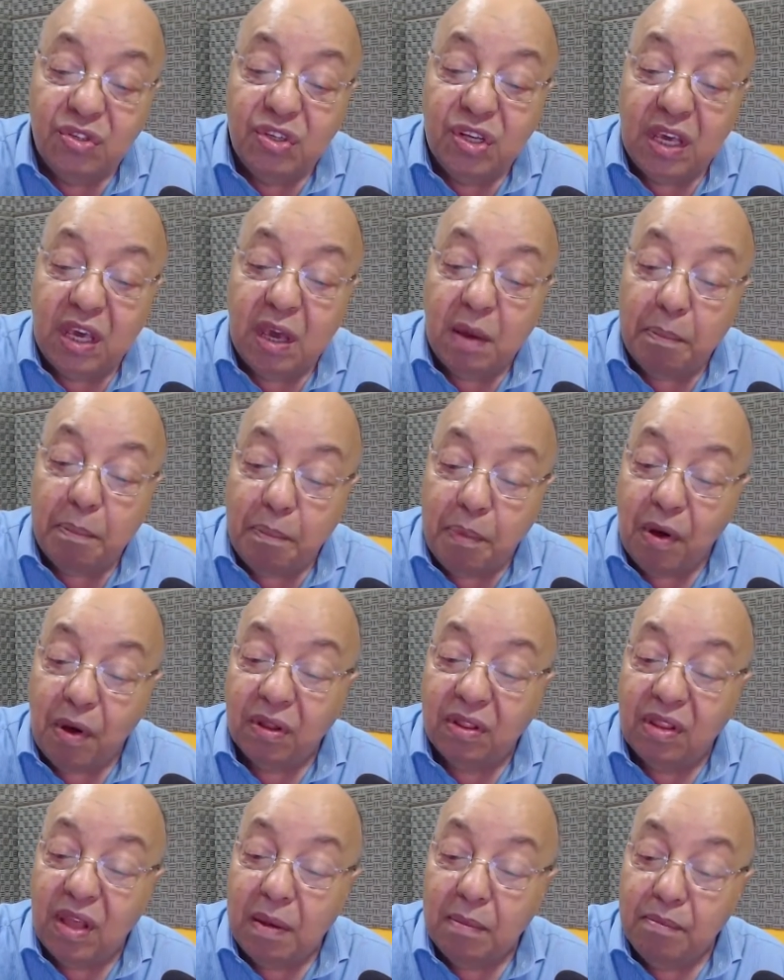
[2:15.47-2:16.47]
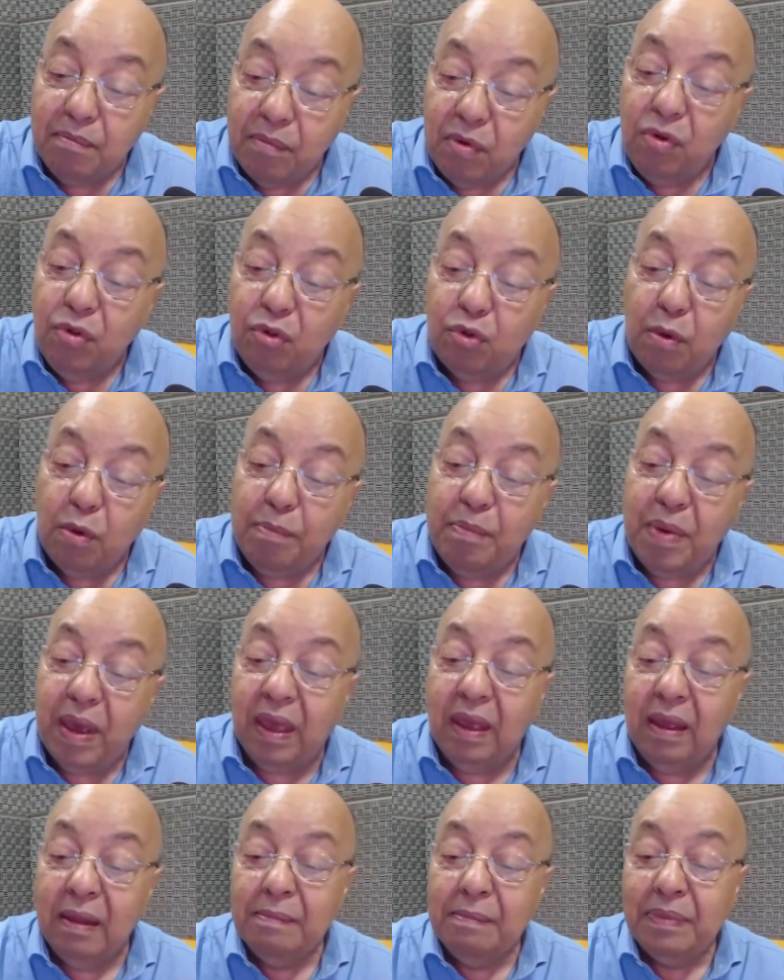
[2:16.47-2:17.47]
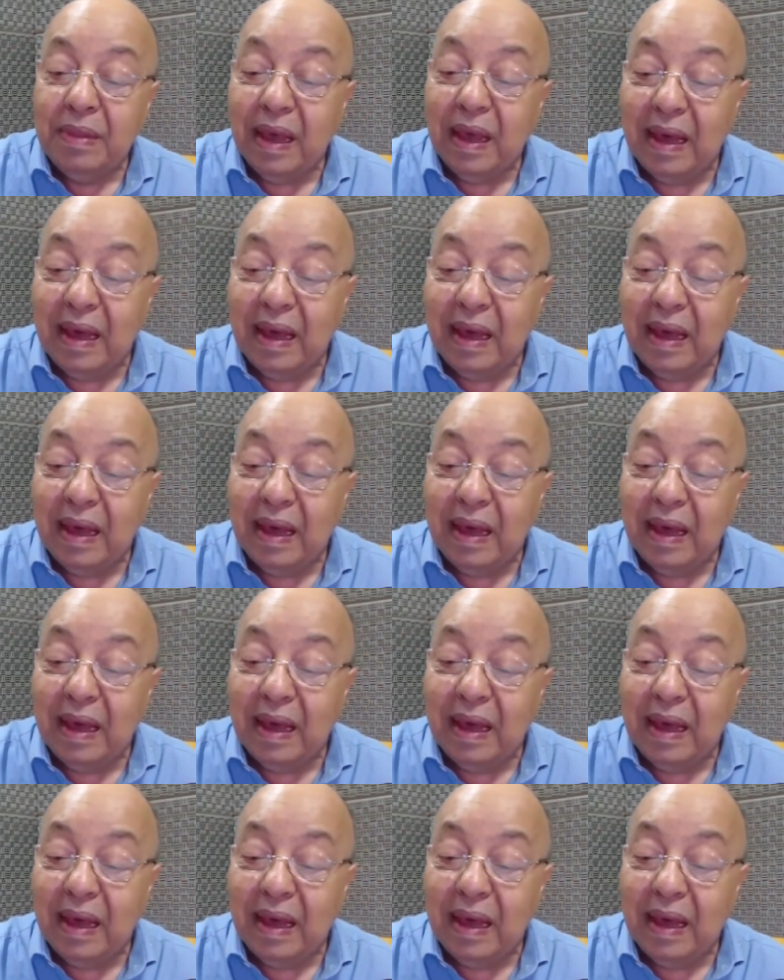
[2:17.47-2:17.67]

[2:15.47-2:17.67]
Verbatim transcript: de que podem muito bem